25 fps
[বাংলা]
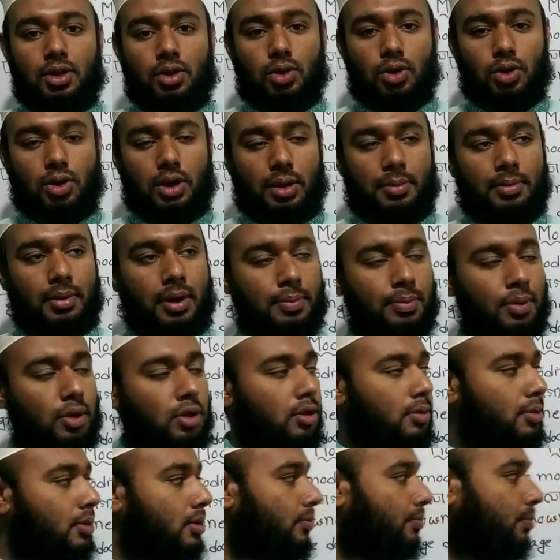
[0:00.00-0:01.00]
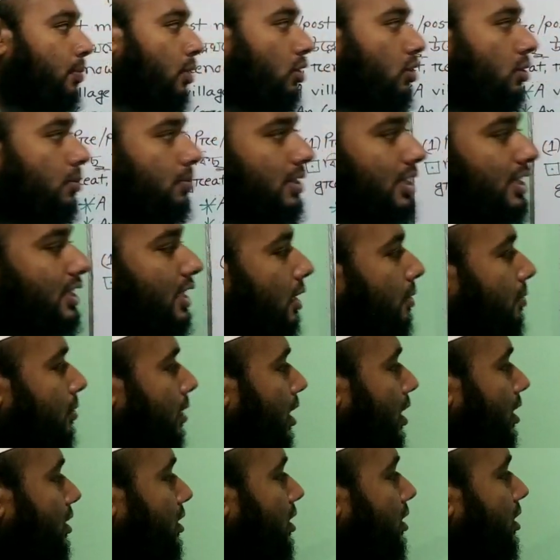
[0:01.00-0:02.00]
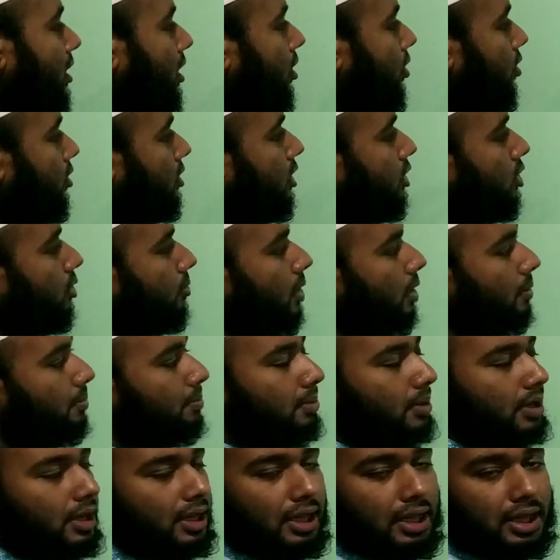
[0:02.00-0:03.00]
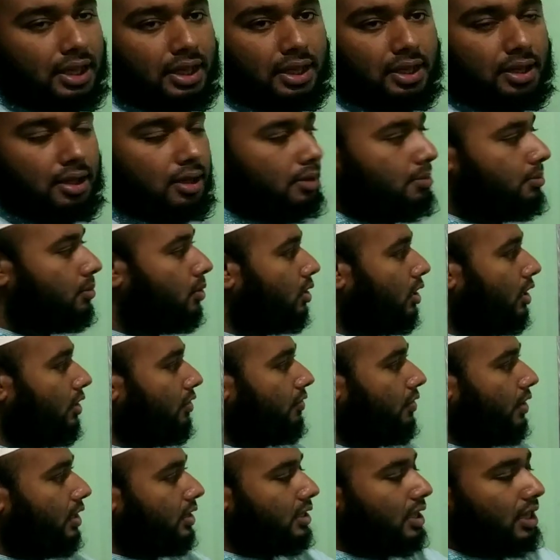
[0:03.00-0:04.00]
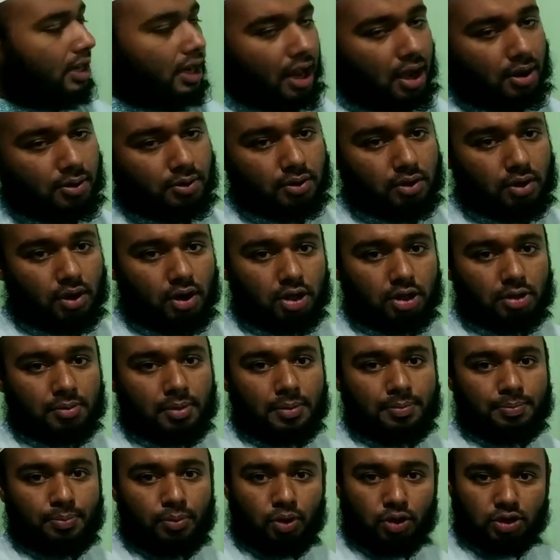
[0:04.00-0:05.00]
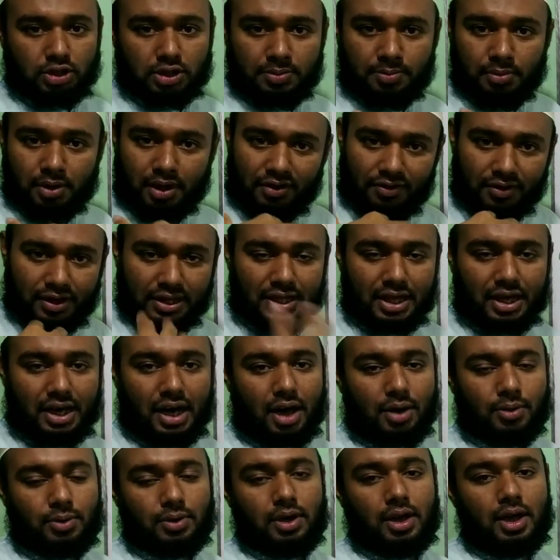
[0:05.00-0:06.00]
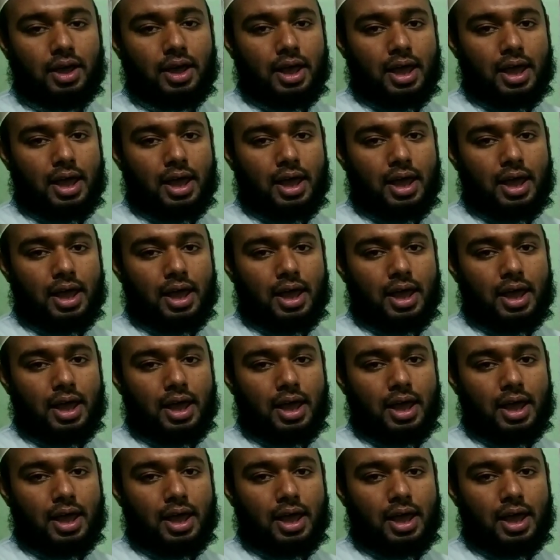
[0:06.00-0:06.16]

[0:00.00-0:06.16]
তো আমরা প্রথম প্রথম যে টার্মটা আছে সেটা হচ্ছে তোমার প্রি মডিফাই দা নাউন অথবা পোস্ট মডিফাই দা নাউন